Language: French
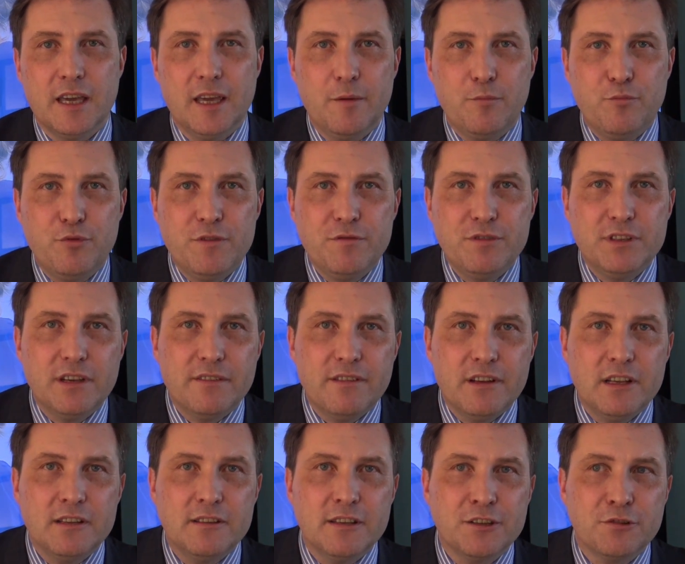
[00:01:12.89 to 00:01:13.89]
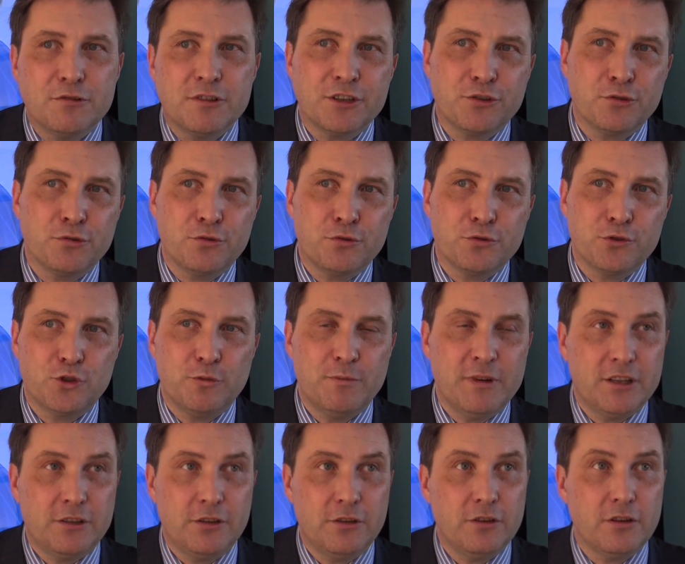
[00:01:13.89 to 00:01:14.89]
Et puis vous avez les associations de
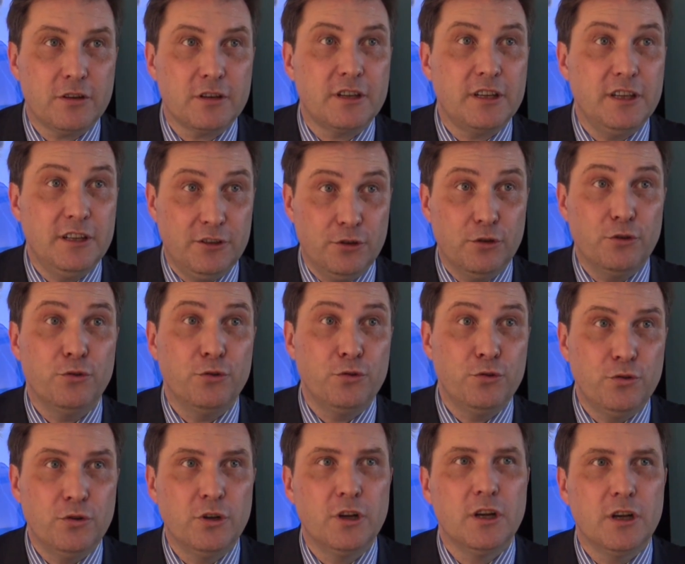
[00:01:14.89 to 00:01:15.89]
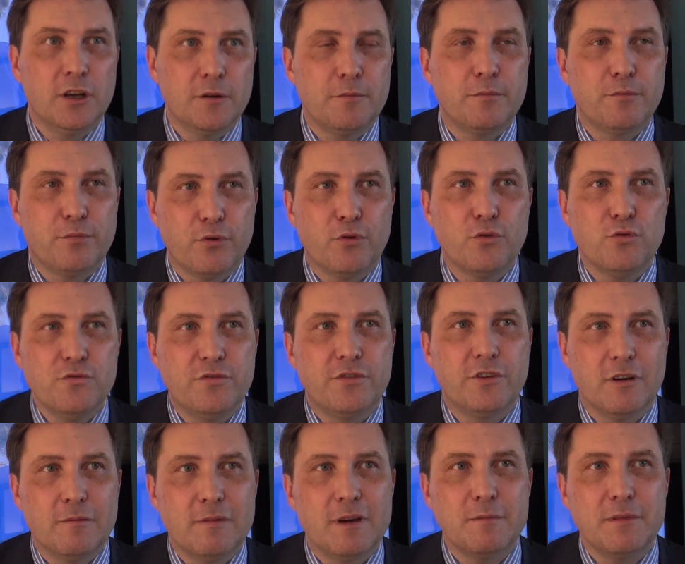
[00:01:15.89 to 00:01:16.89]
consommateurs qui, eux, prouvent
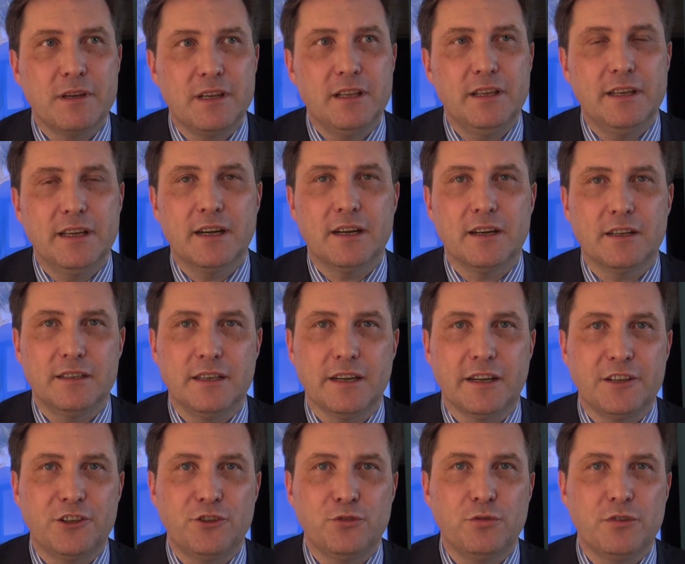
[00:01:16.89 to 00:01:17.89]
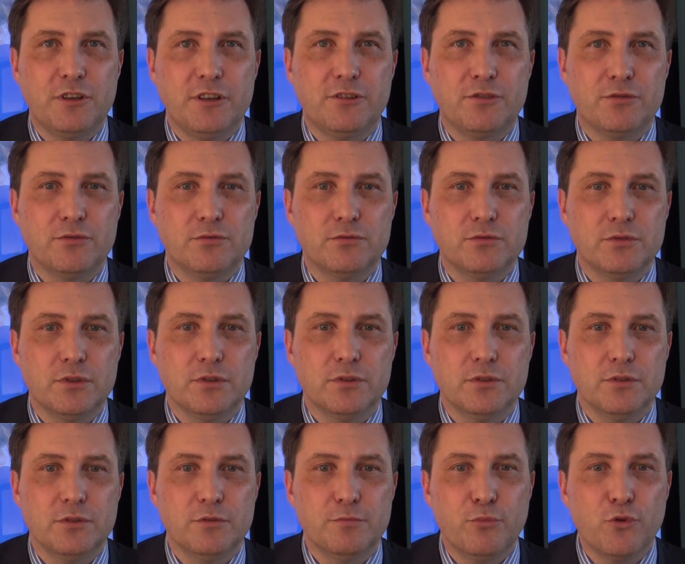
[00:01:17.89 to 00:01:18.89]
quand même qu'il y a des réseaux qui sont
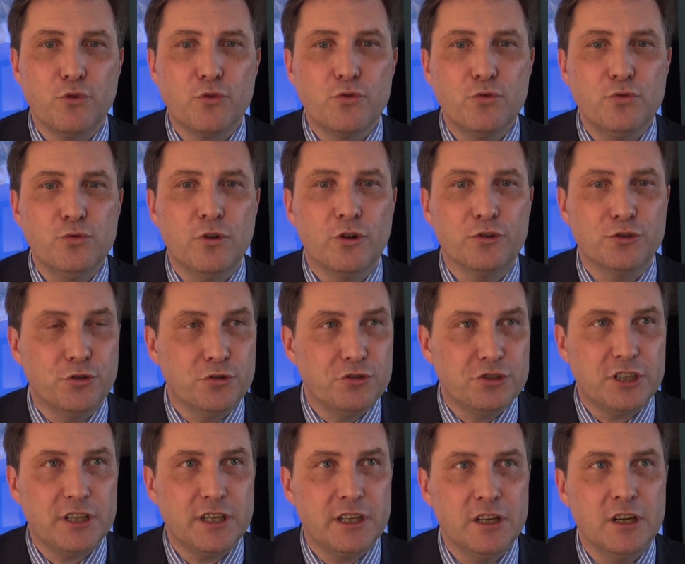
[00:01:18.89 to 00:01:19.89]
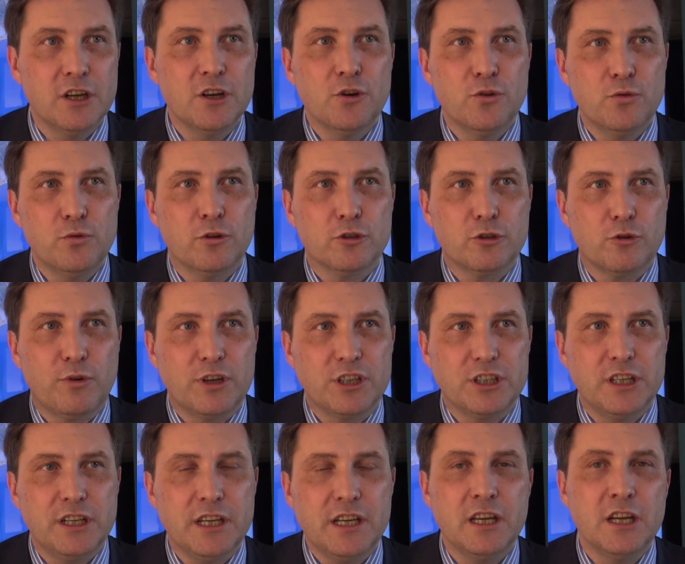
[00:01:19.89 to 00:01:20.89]
euh, beaucoup en 2G ou en
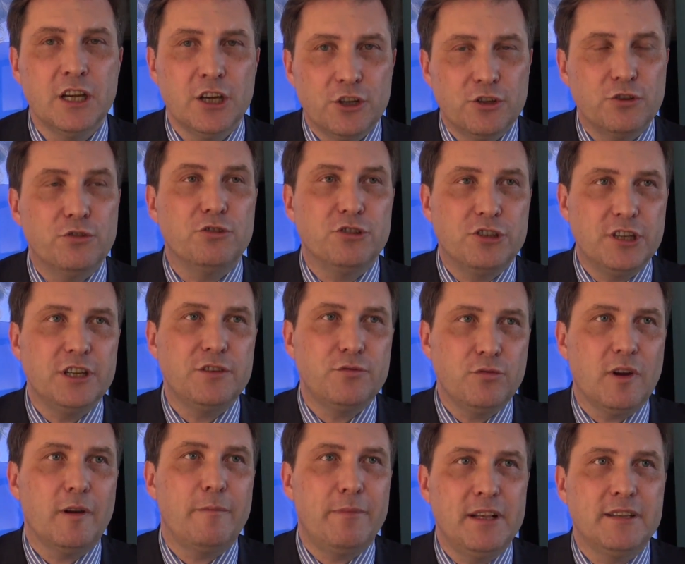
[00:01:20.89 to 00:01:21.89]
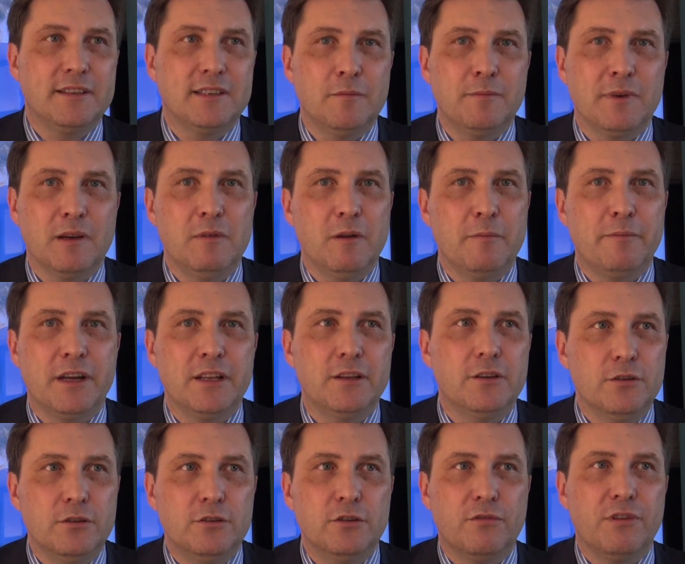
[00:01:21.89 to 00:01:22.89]
3G. 2G, je vous rappelle, ça ne permet pas
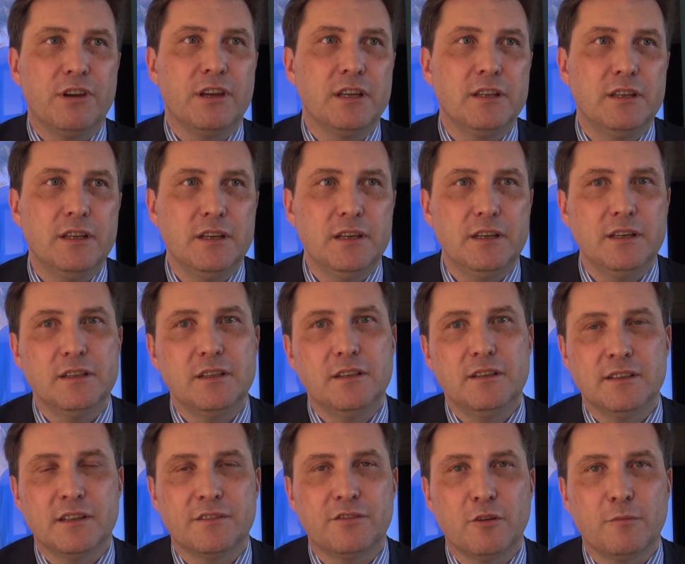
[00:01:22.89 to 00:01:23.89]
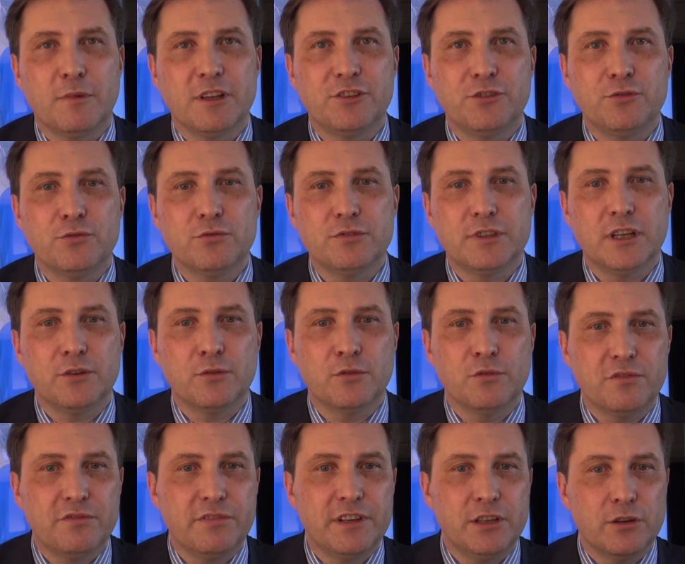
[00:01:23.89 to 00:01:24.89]
d'envoyer des, informations telles qu'on
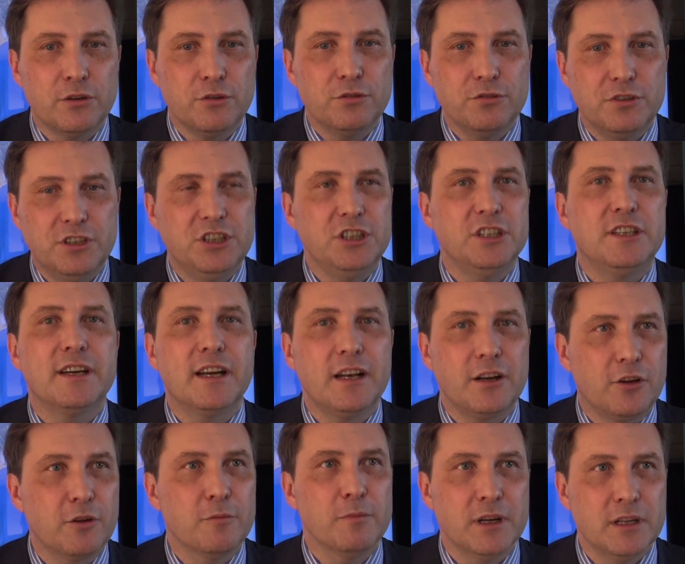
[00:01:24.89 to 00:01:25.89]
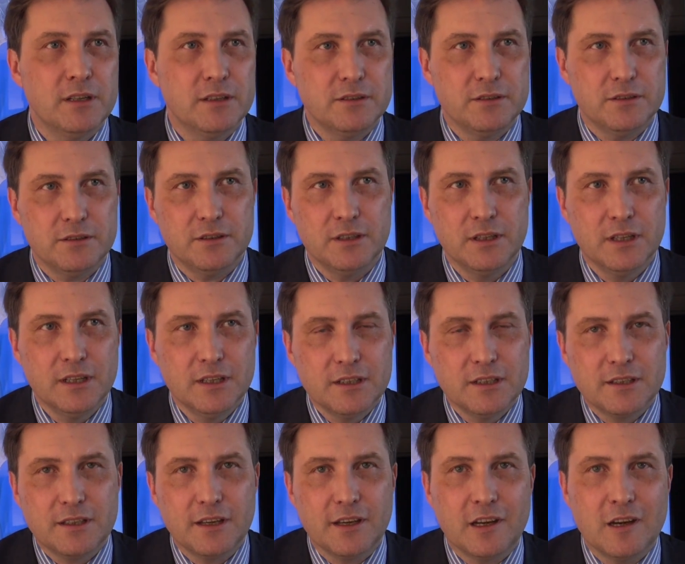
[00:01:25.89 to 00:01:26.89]
le fait dans le digital commun, euh,
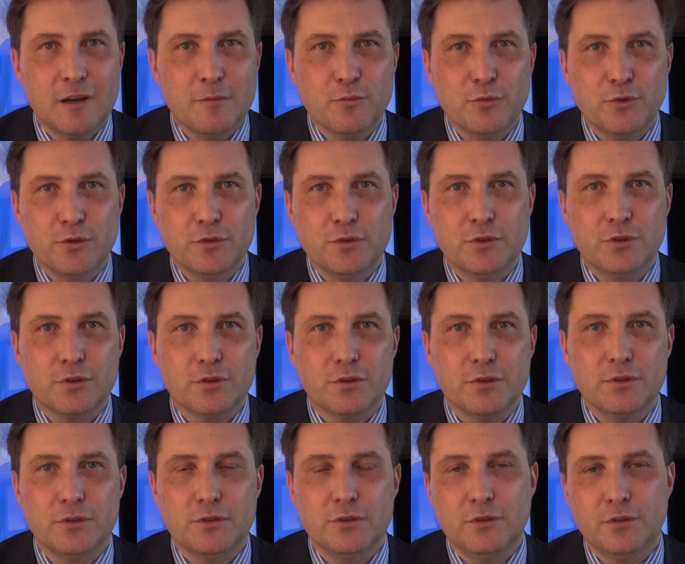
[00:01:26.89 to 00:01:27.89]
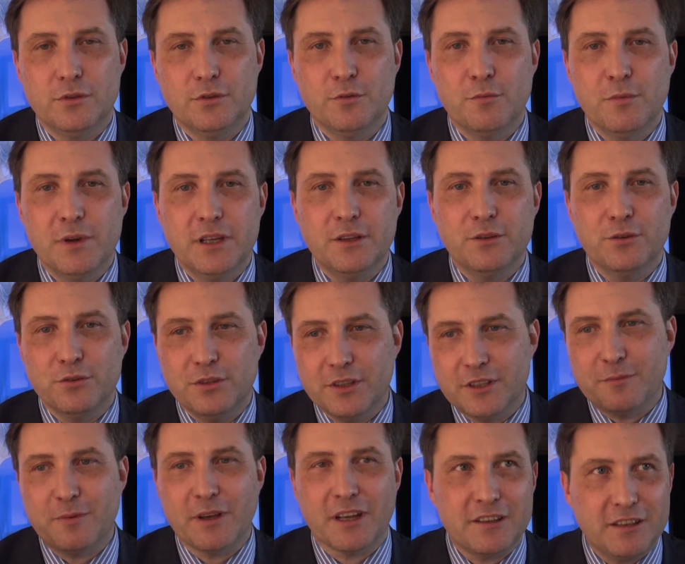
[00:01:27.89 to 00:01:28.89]
qui est quand même notre domaine
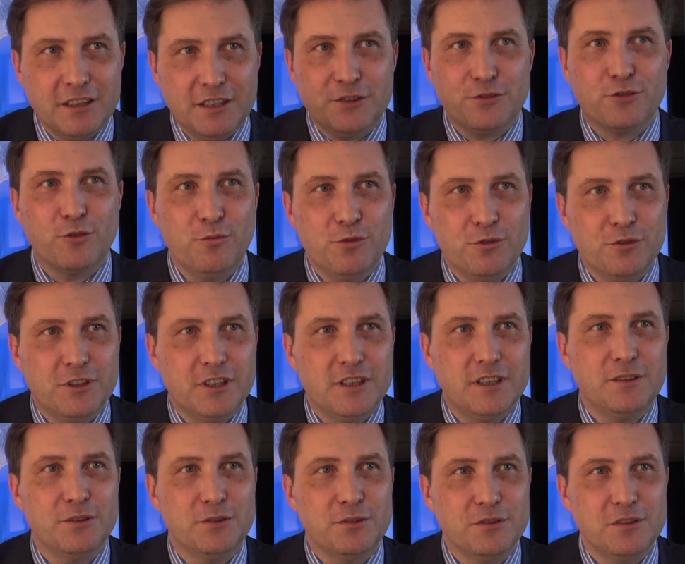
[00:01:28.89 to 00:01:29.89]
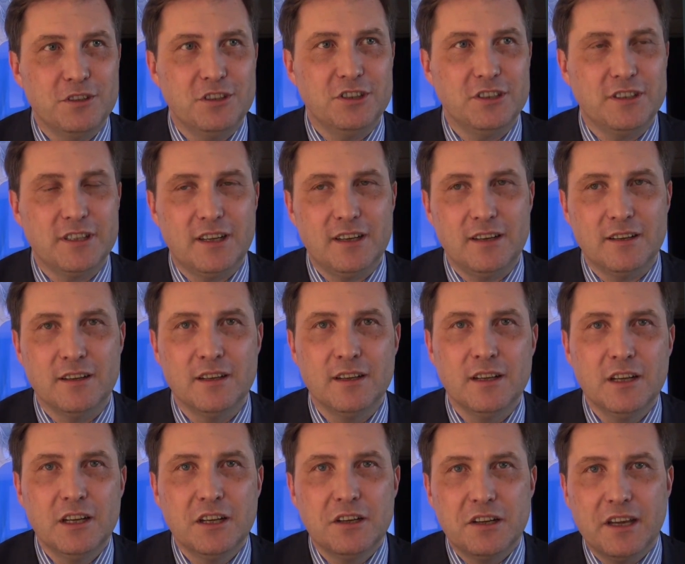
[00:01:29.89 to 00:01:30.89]
d'expertise, communauté digitale.
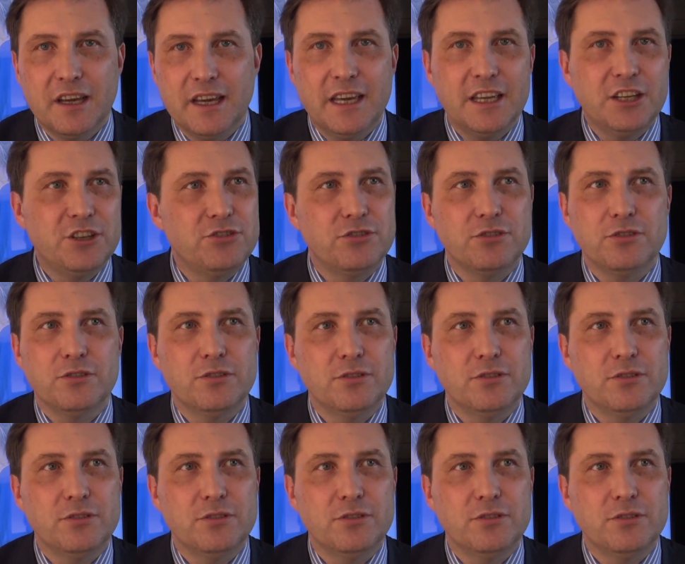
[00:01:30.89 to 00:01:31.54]
Edge,